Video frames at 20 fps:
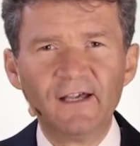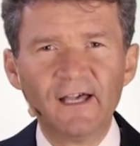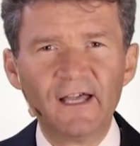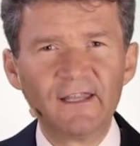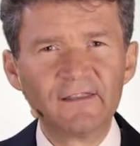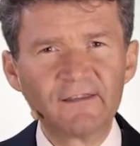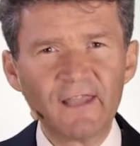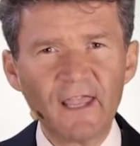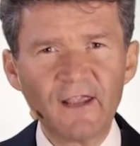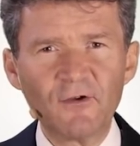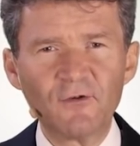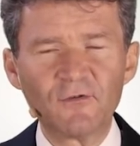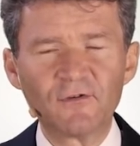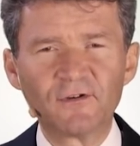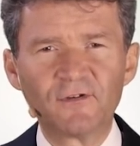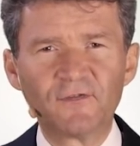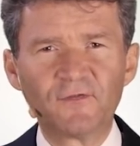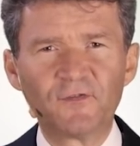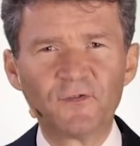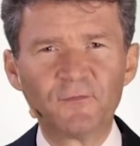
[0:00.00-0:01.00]

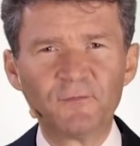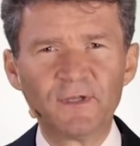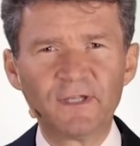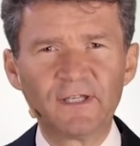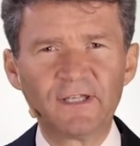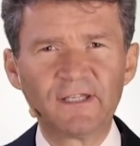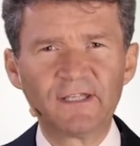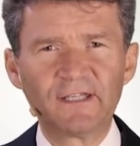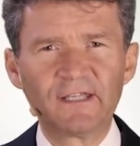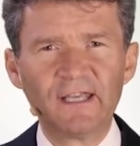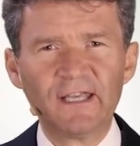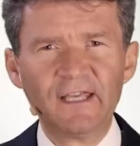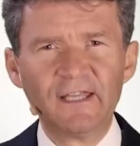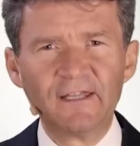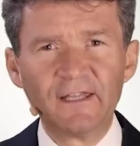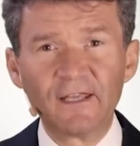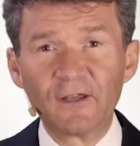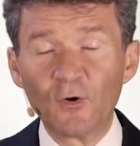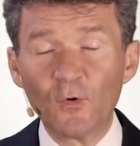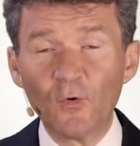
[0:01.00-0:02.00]
Entdeckung für mich,
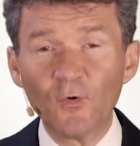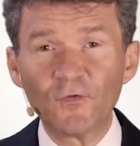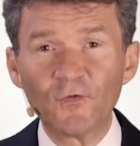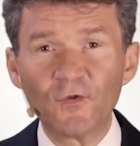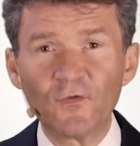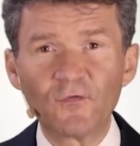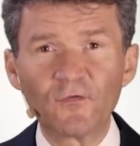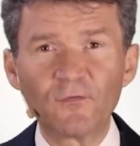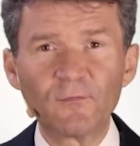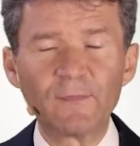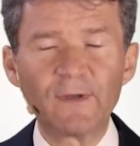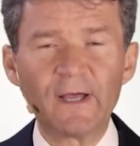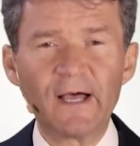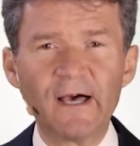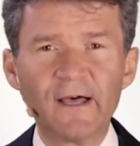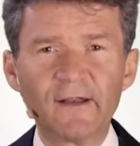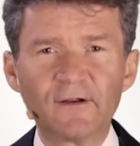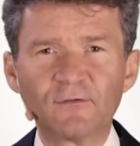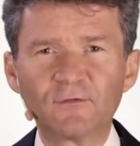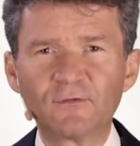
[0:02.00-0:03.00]
eine große
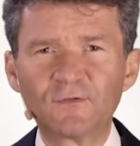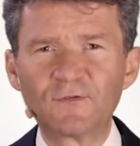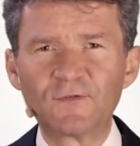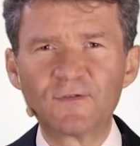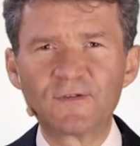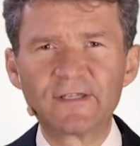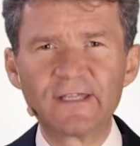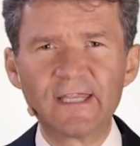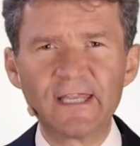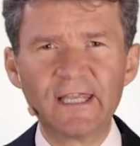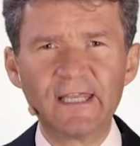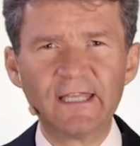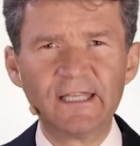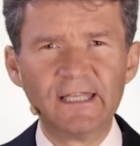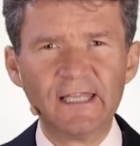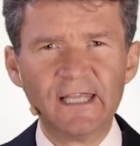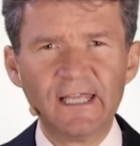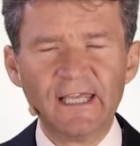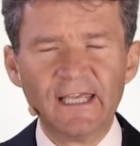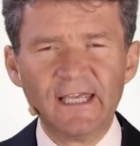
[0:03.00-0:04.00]
Offenbarung zu
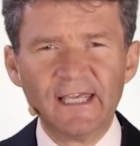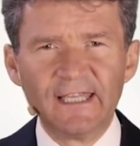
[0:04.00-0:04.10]
sehen,